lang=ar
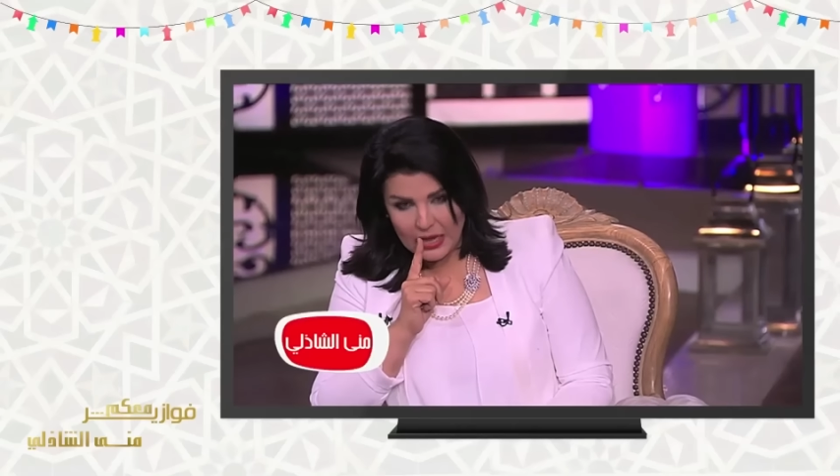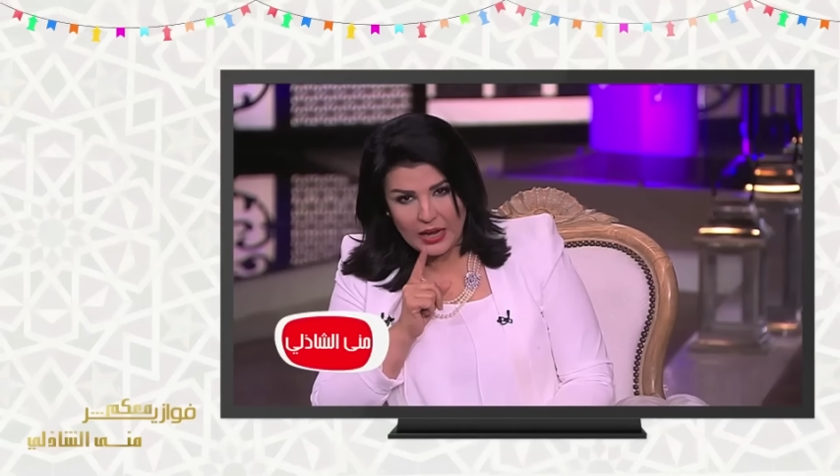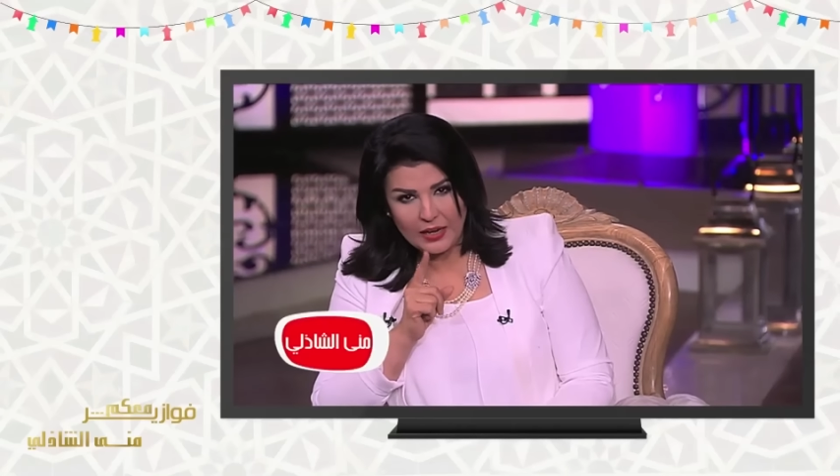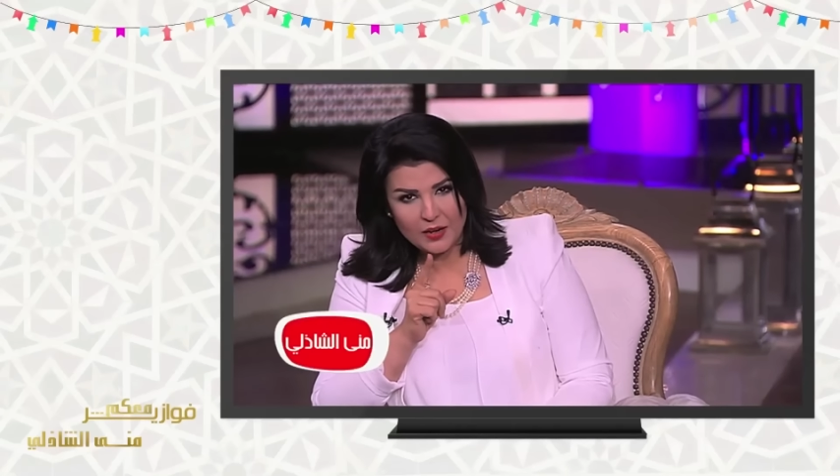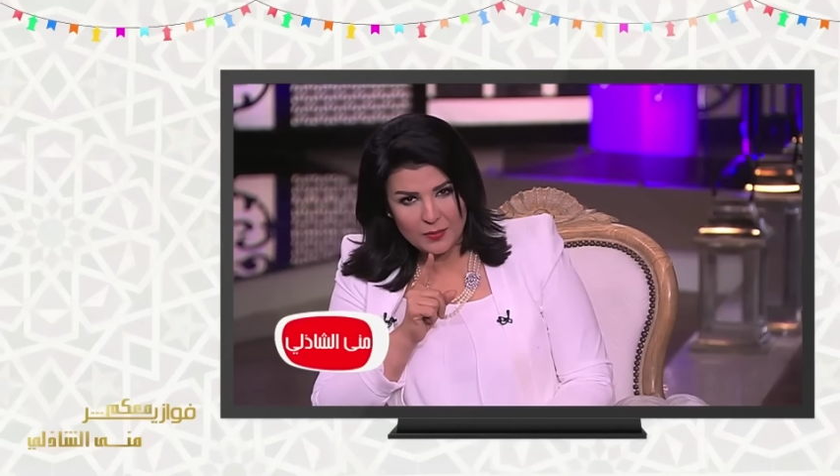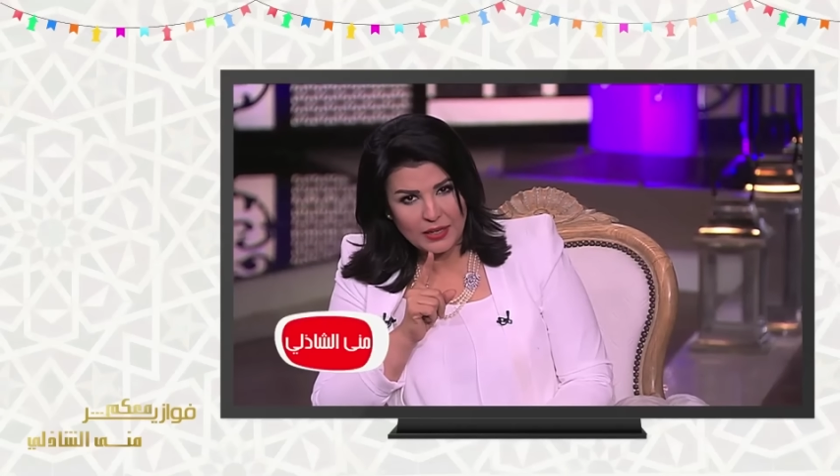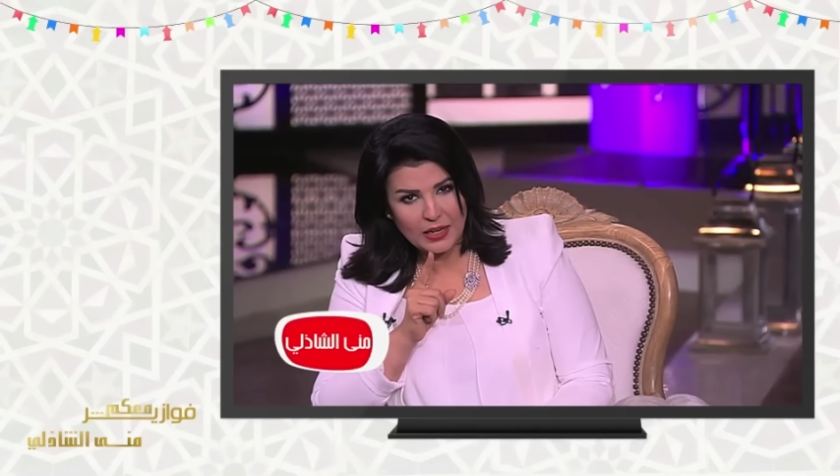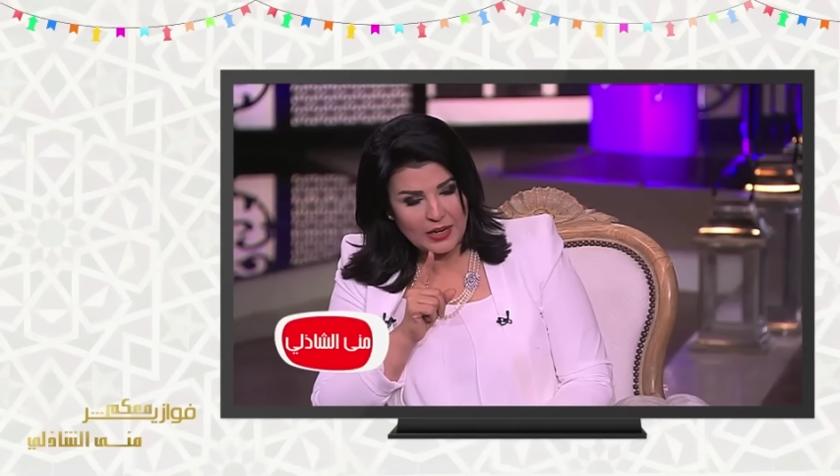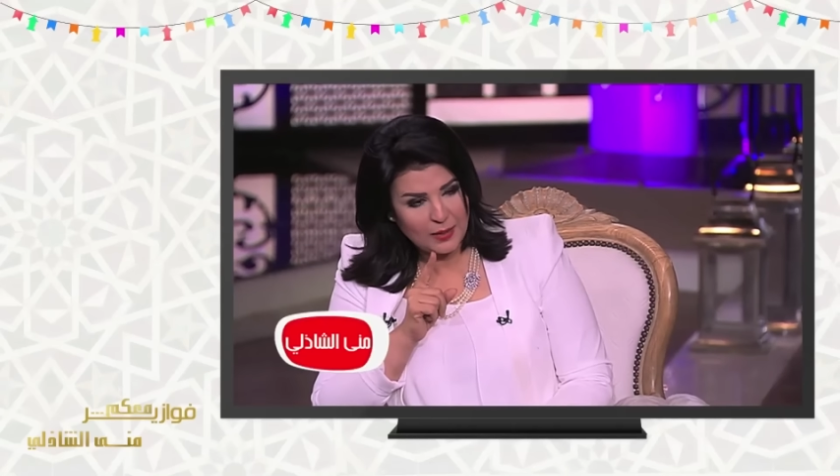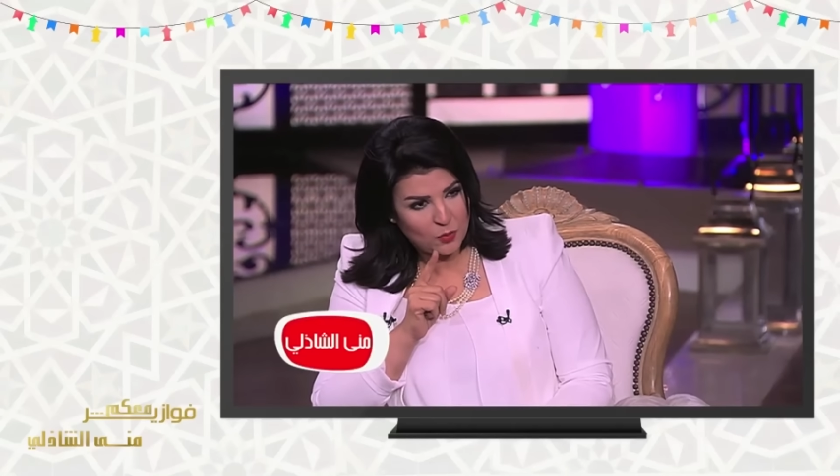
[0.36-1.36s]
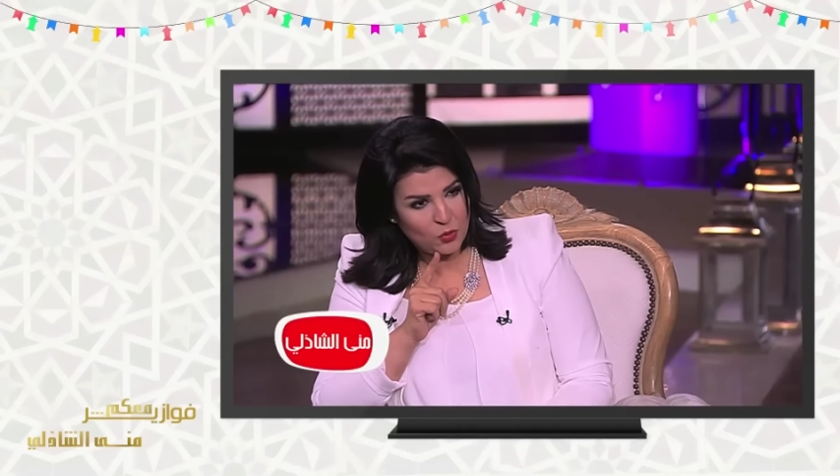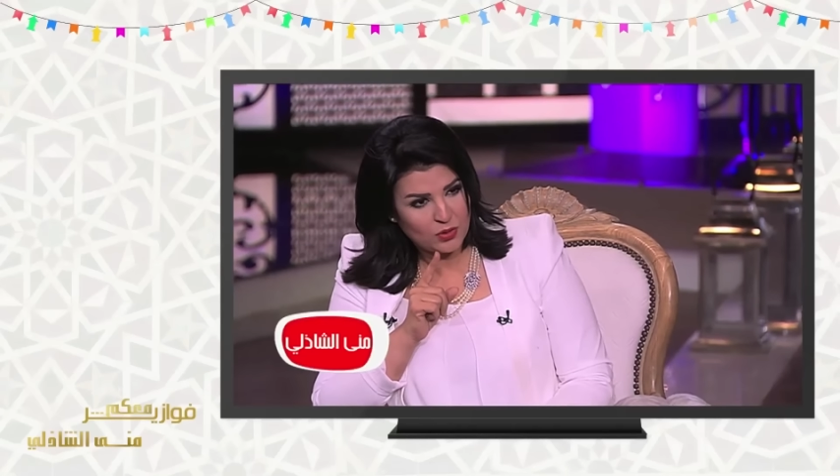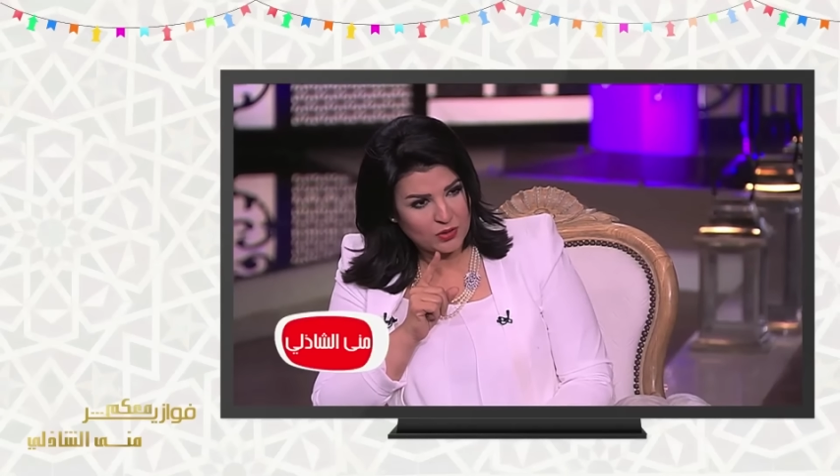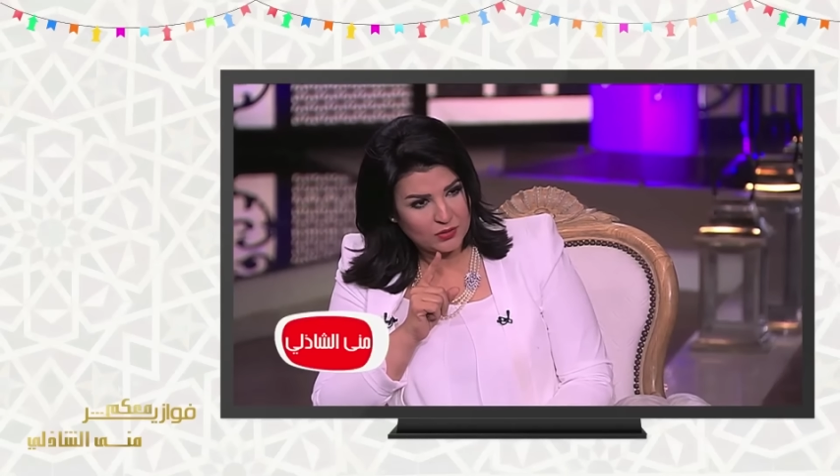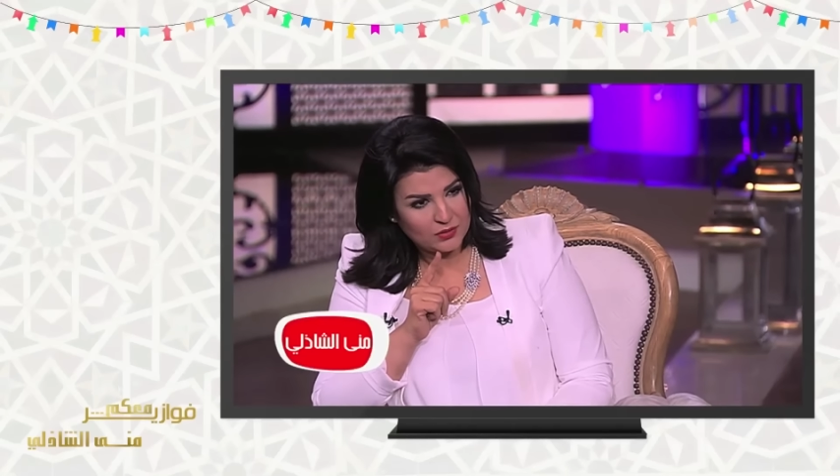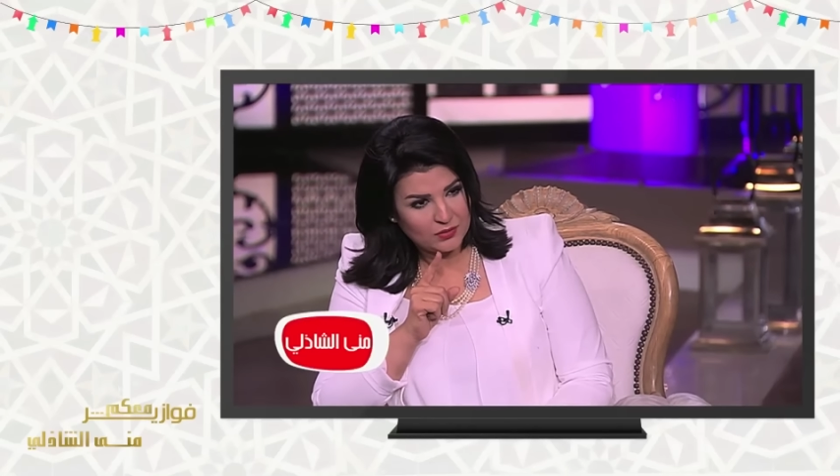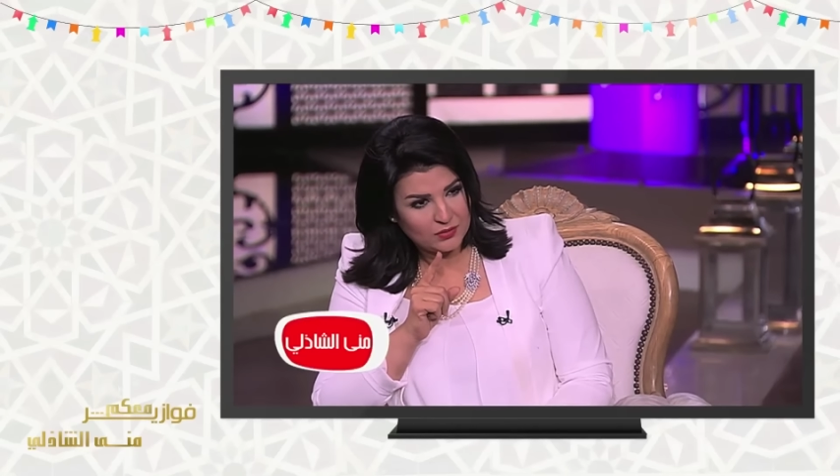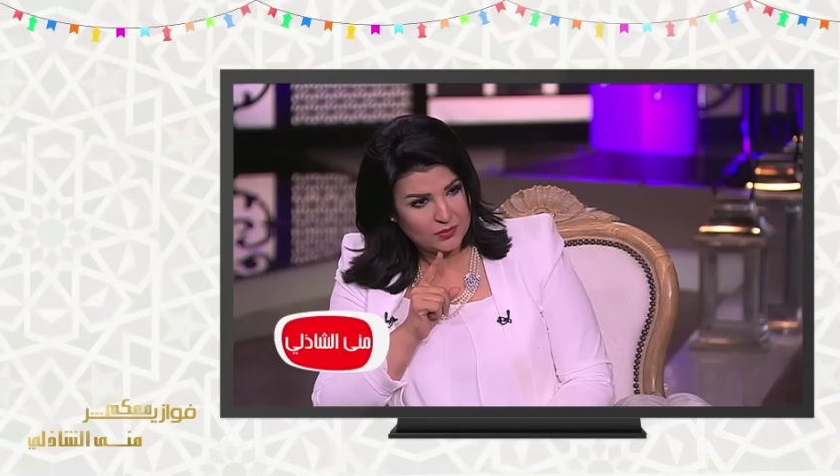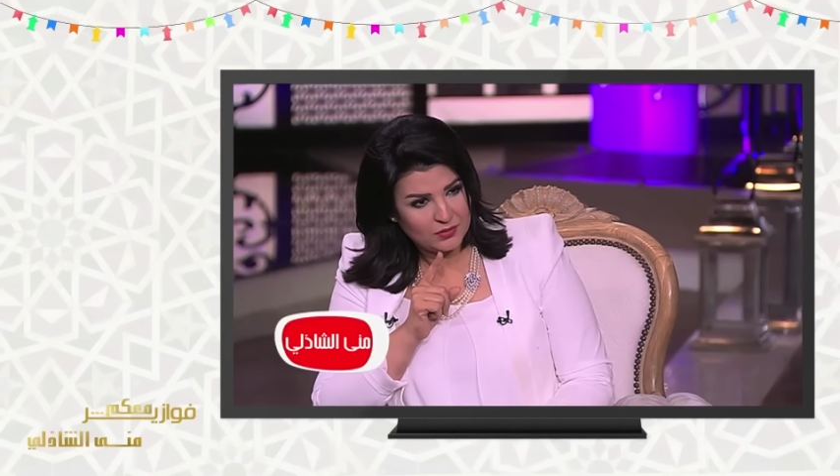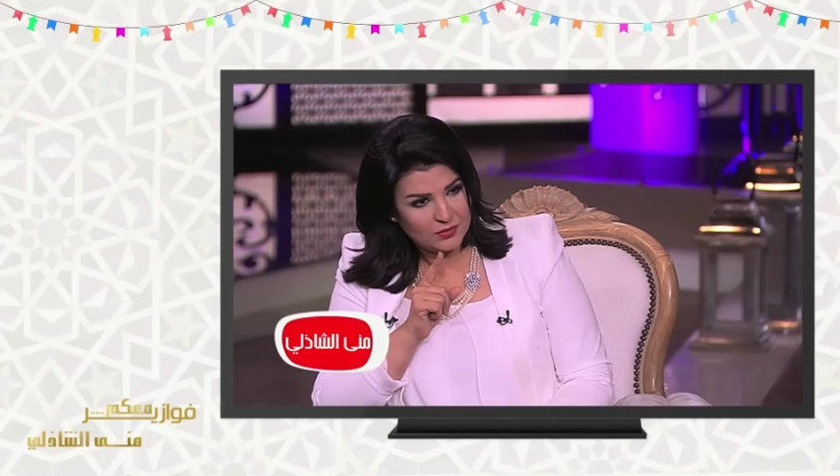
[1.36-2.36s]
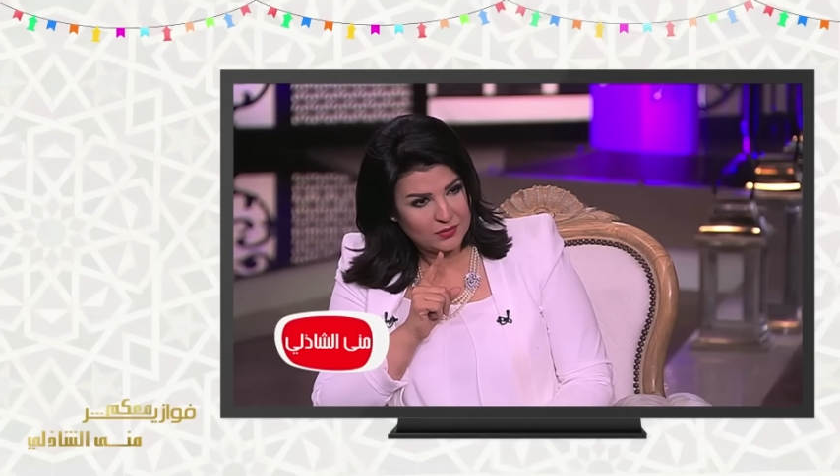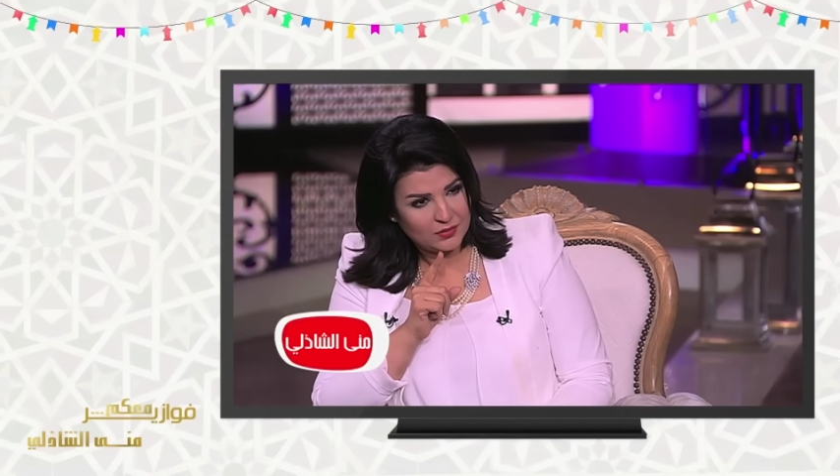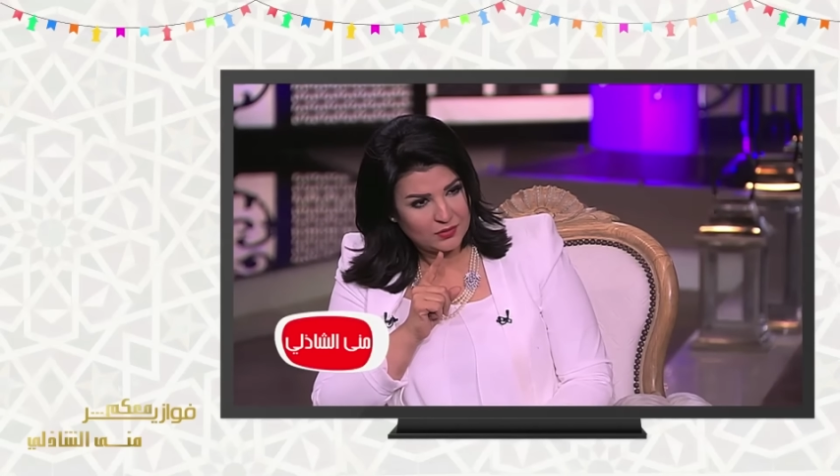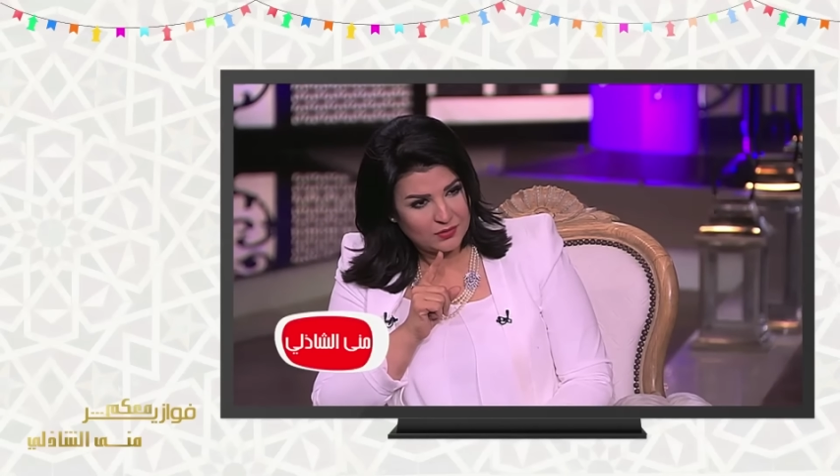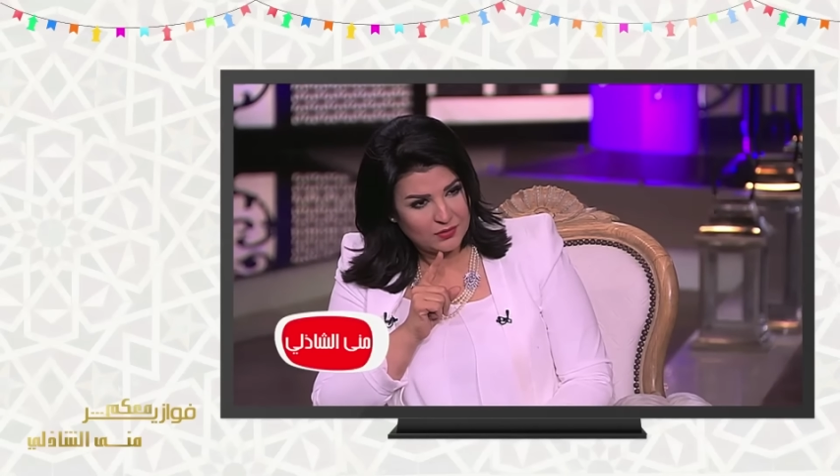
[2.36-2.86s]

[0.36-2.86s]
علي ربيع كان لاعب كوره كنت اه بلعب